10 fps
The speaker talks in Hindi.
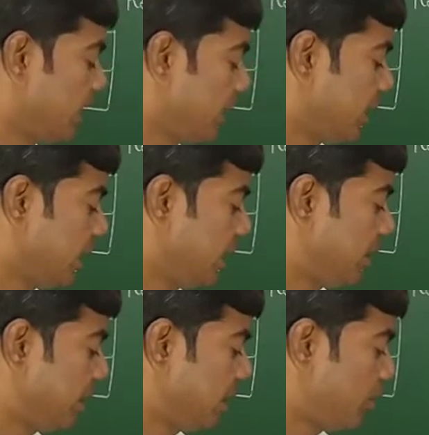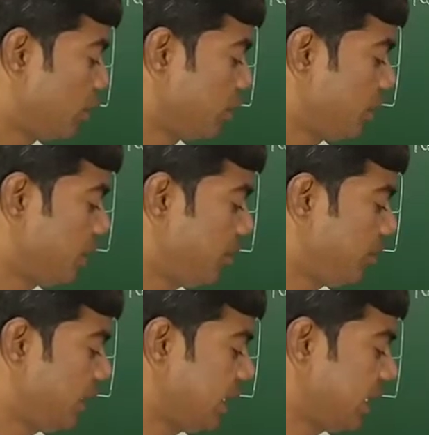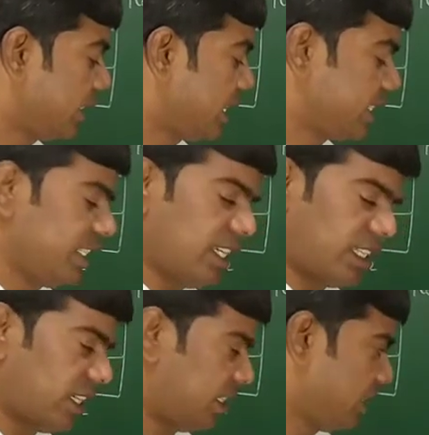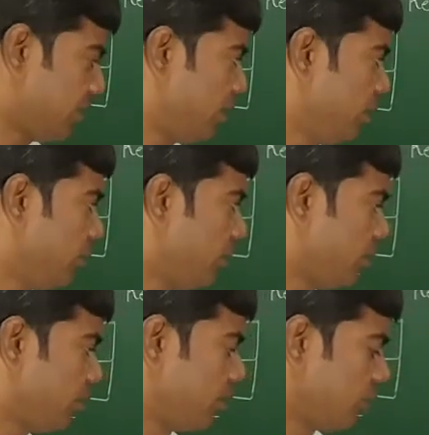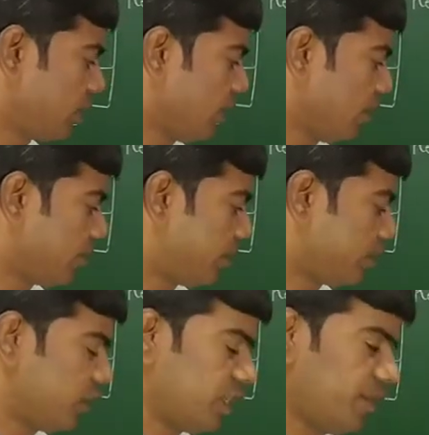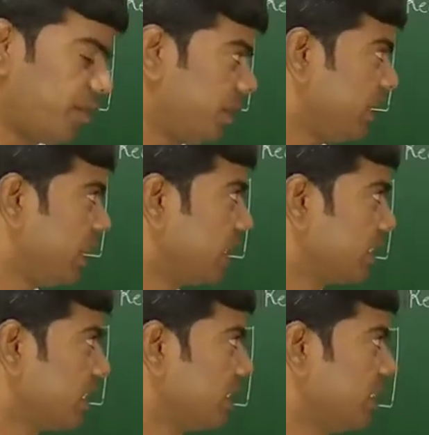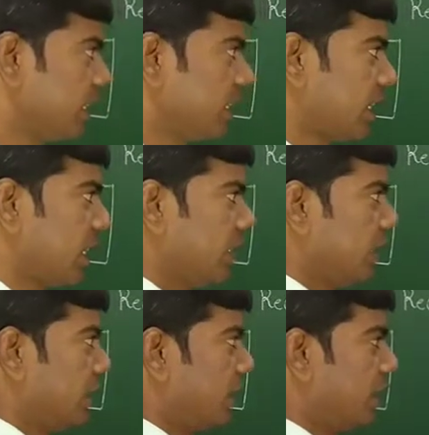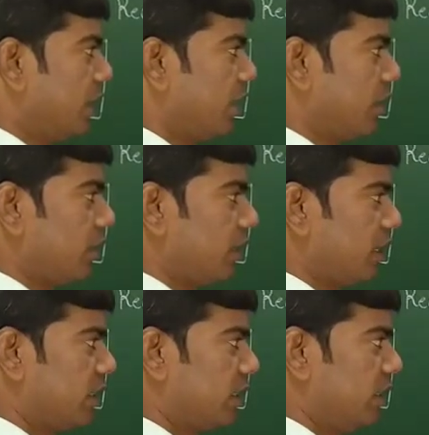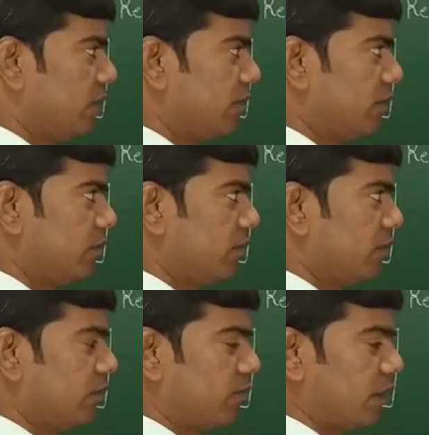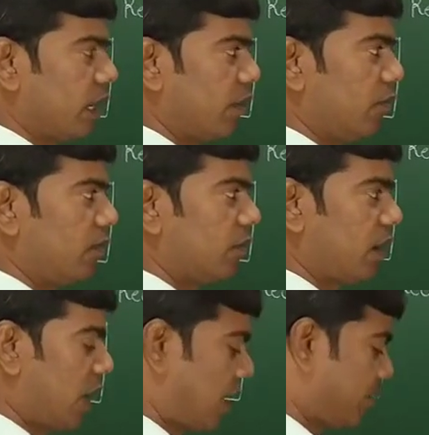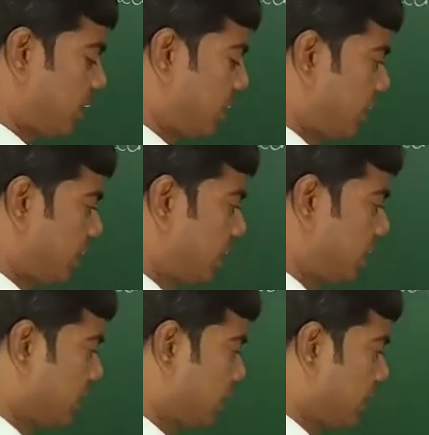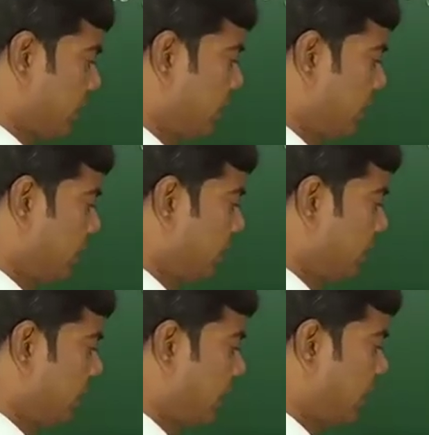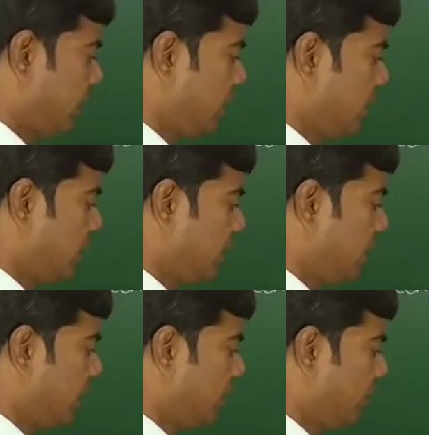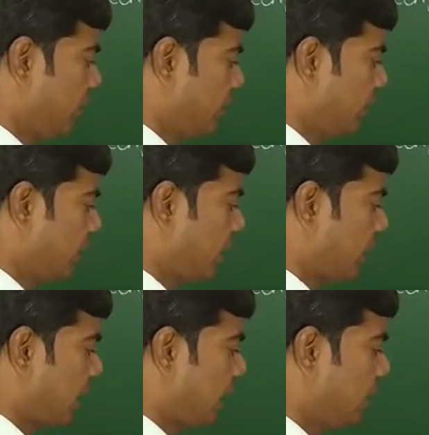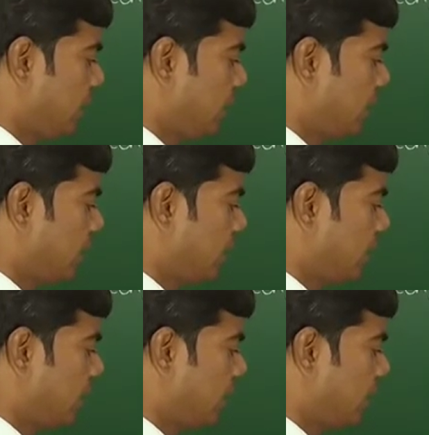यानी कहने का मतलब पॉजिटिव पीक अगर जैसी आता है देखिए भी इनपुट और भी आउट पॉजिटिव पीक अगर जैसी आता है तो डी वन और डी थ्री डायोड आपका कनेक्ट कर जाएगा यानी डी वन एंड